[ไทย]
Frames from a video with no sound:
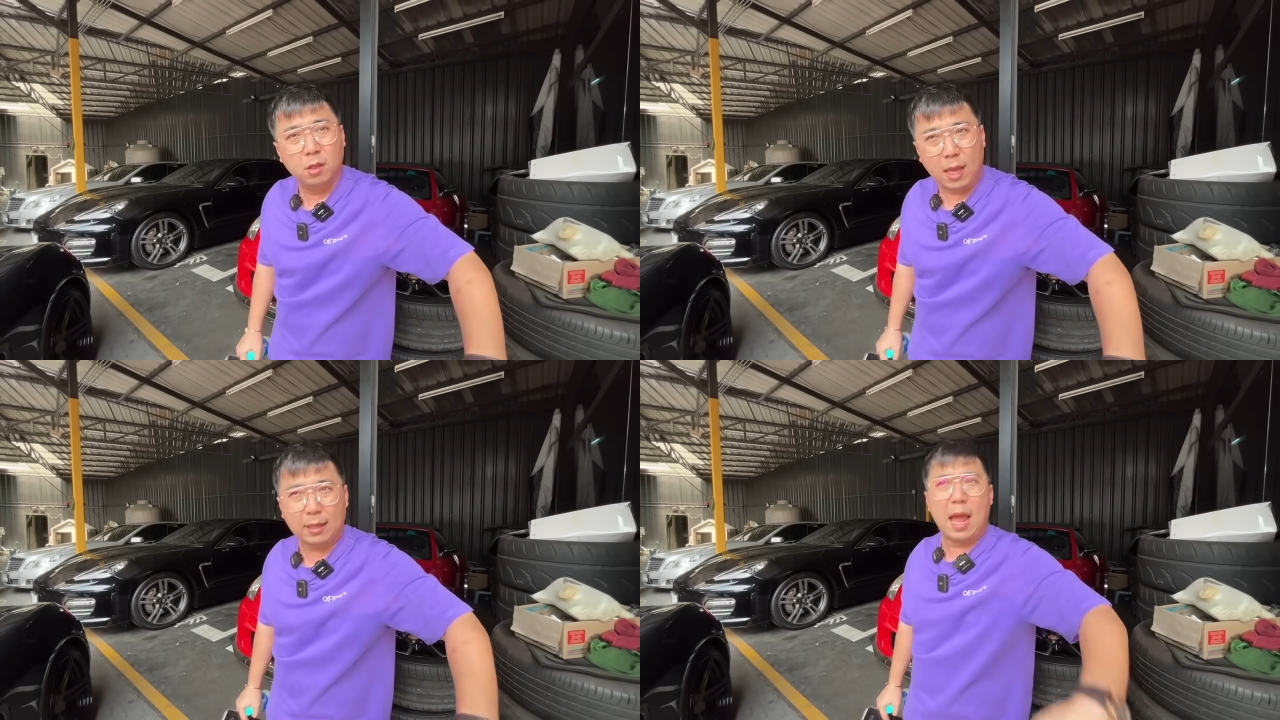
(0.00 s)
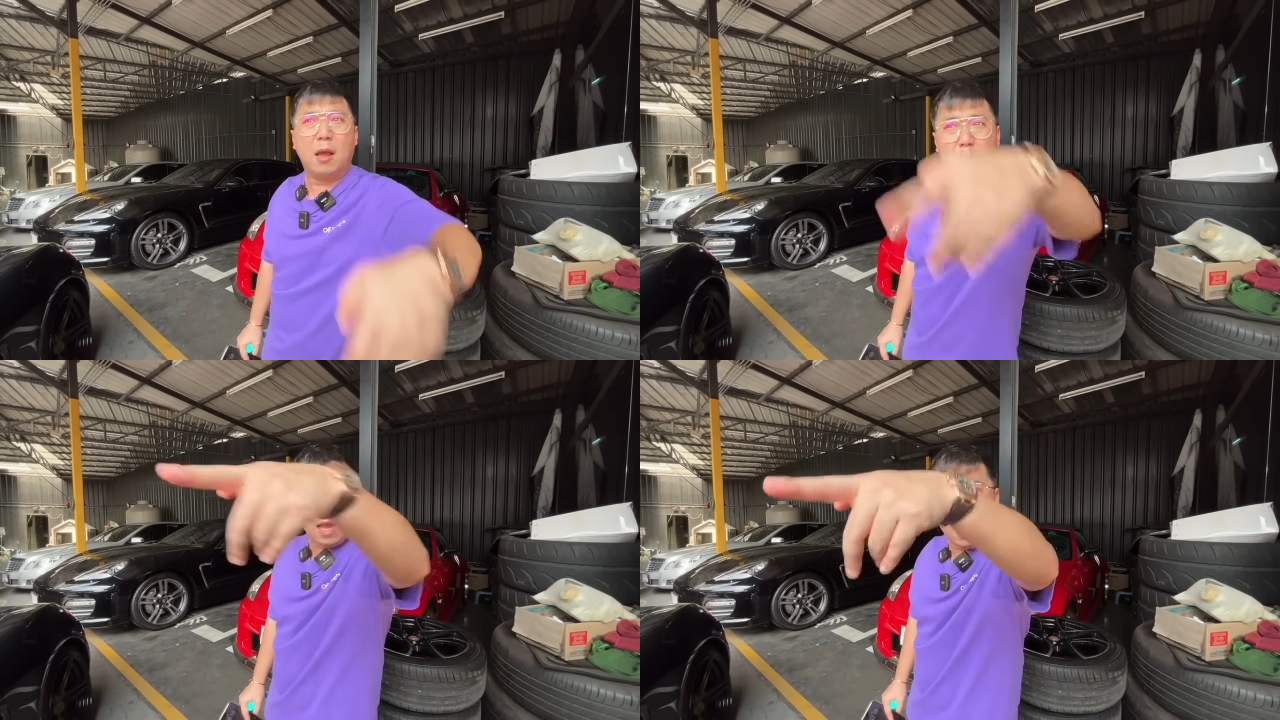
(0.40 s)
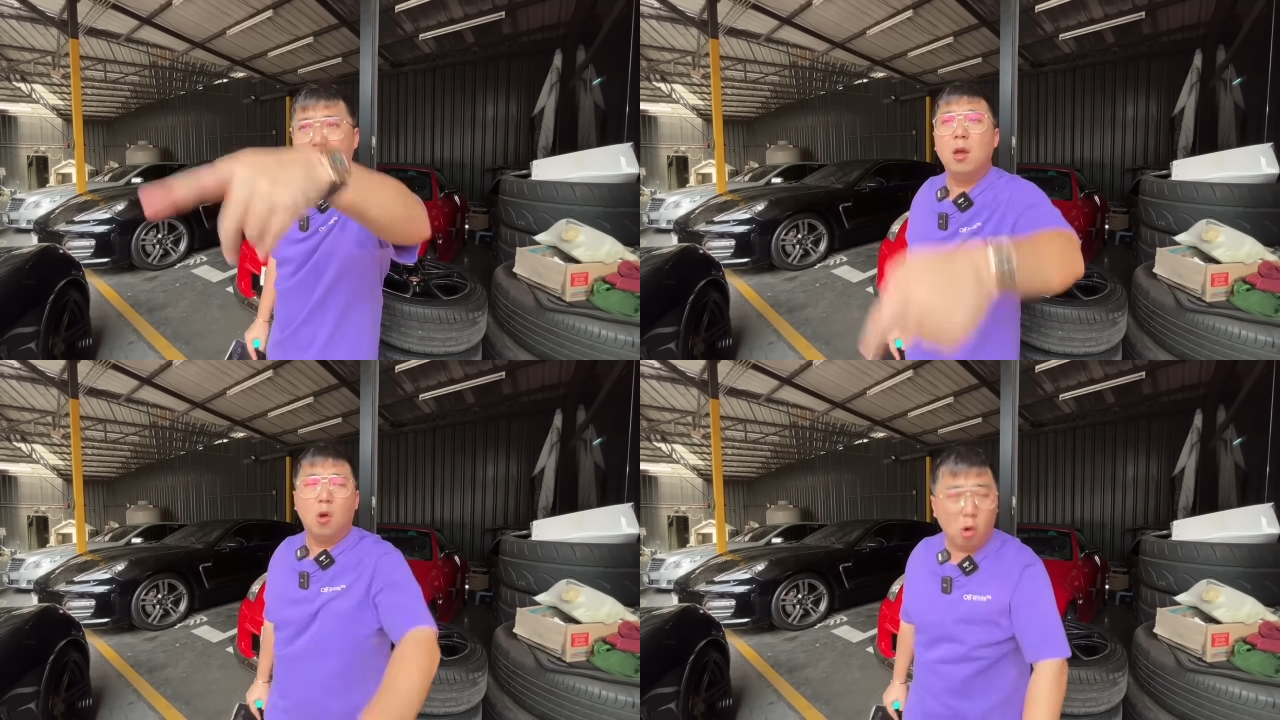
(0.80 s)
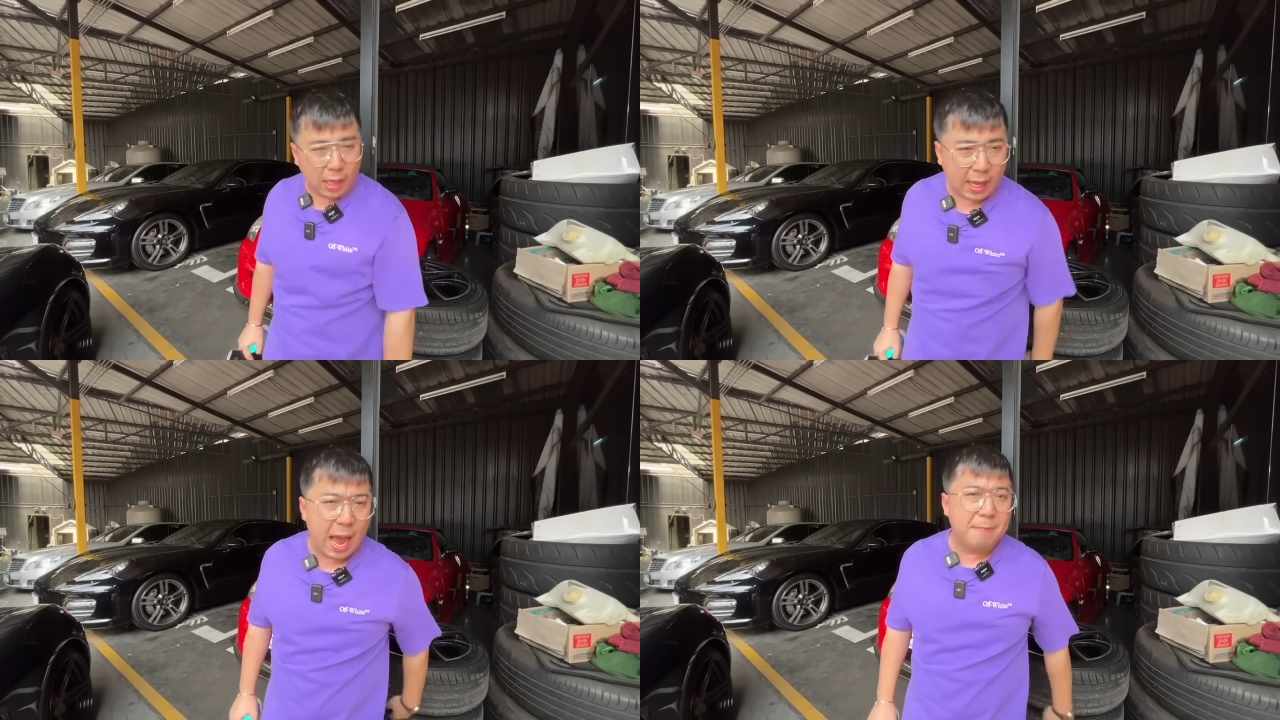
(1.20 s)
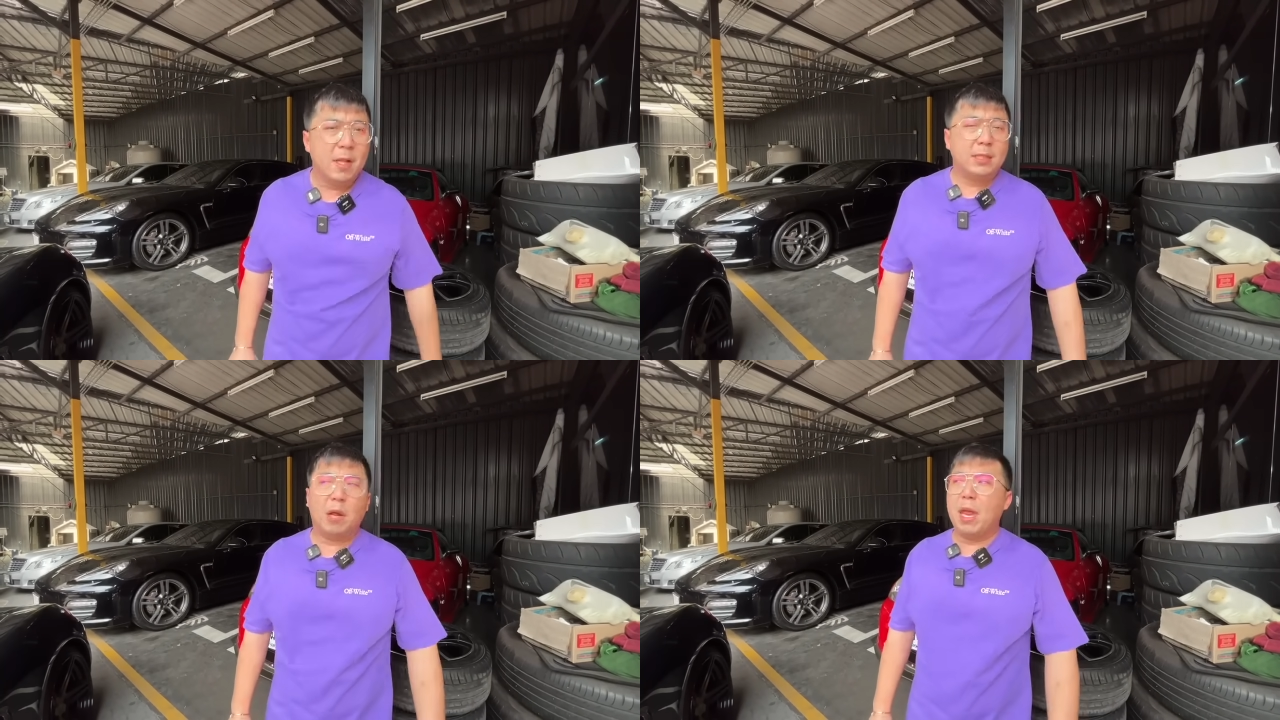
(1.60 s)
อยากหน้ากันด้วยนะโอเคครับ
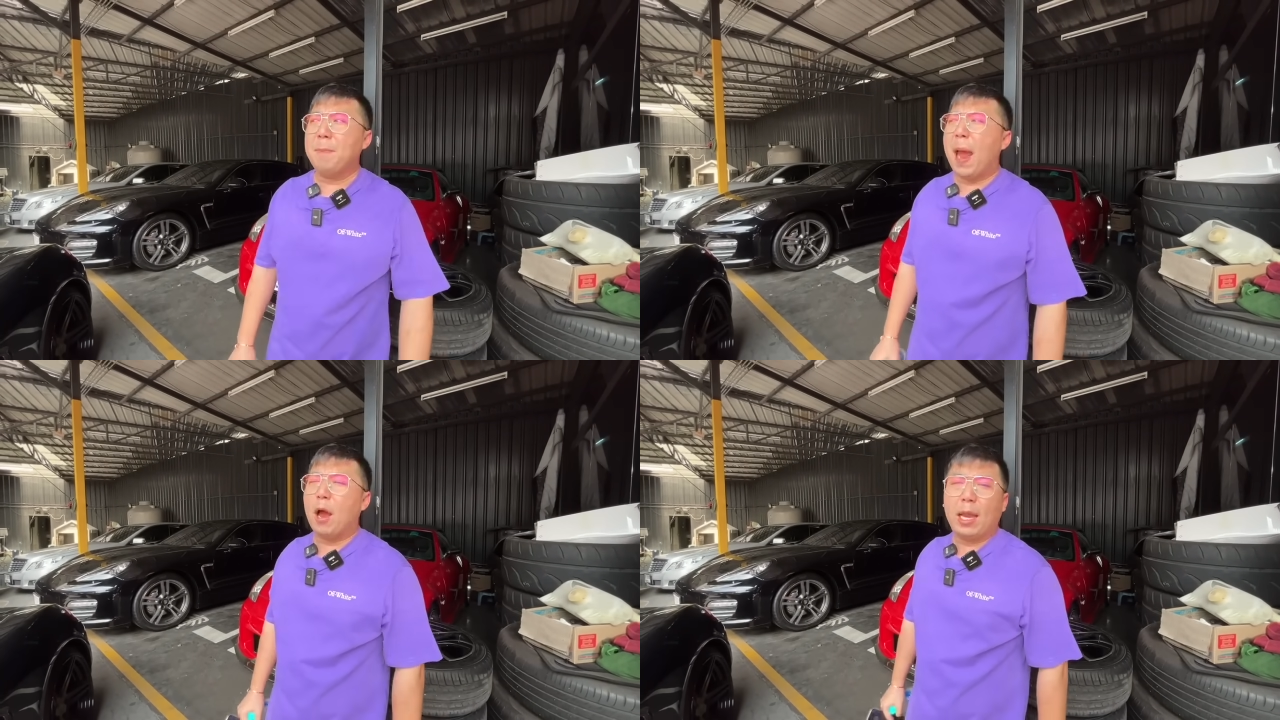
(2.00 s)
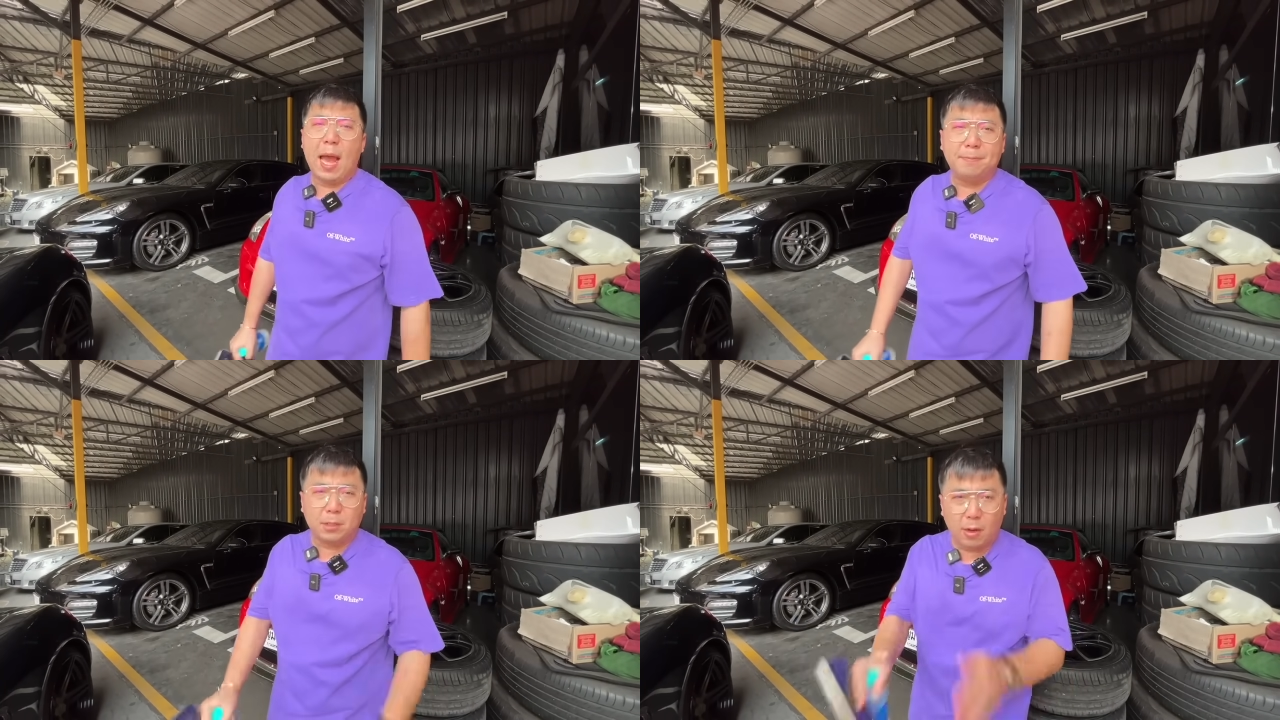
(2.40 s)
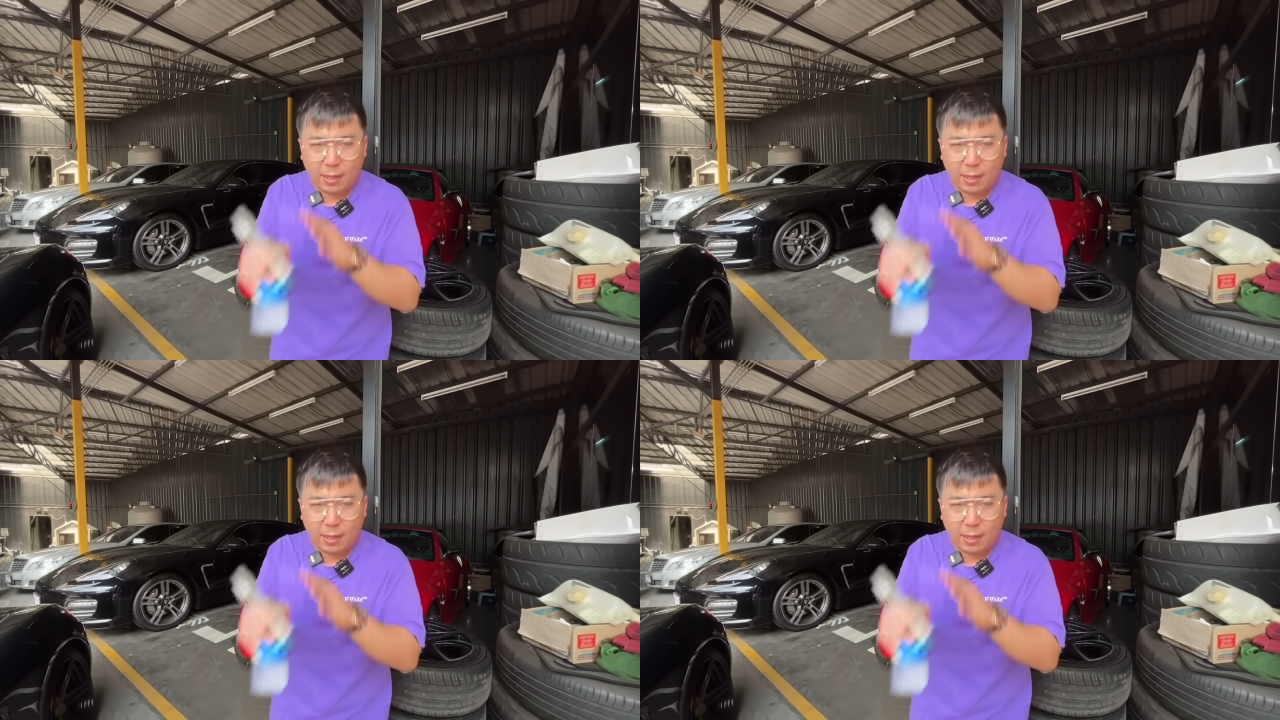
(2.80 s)
ตอนนี้ไปก่อนครับสวัส